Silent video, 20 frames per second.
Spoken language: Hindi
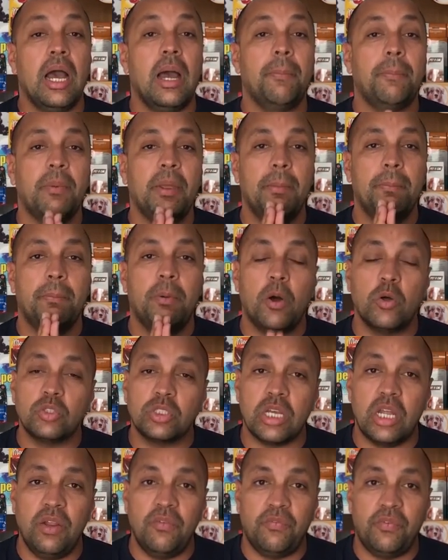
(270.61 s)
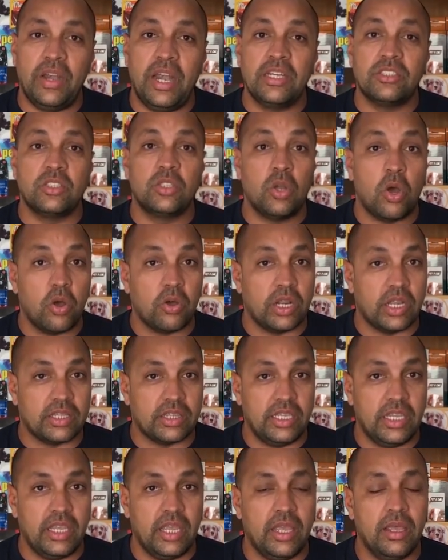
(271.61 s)
आपके बहुत सारे फ्रेंड्स डॉग
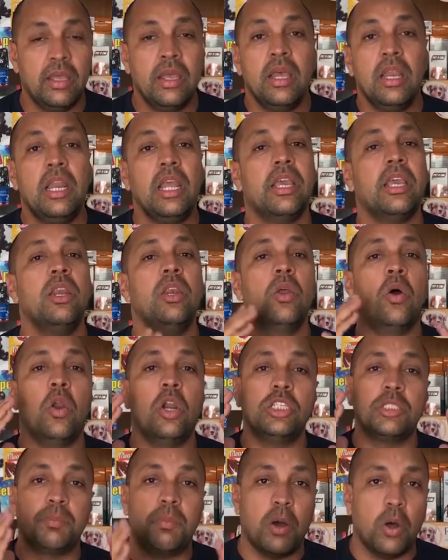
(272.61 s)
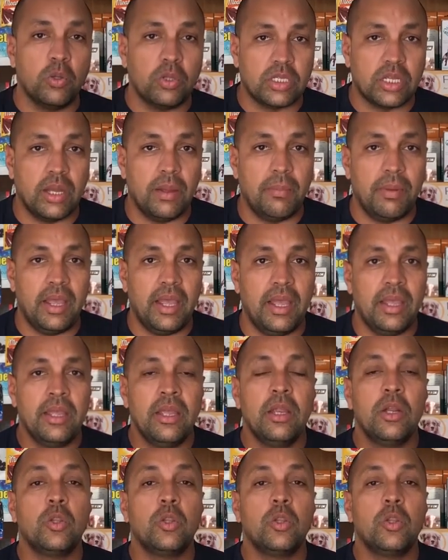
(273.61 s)
रखते हैं लेकिन नॉलेज बहुत कम है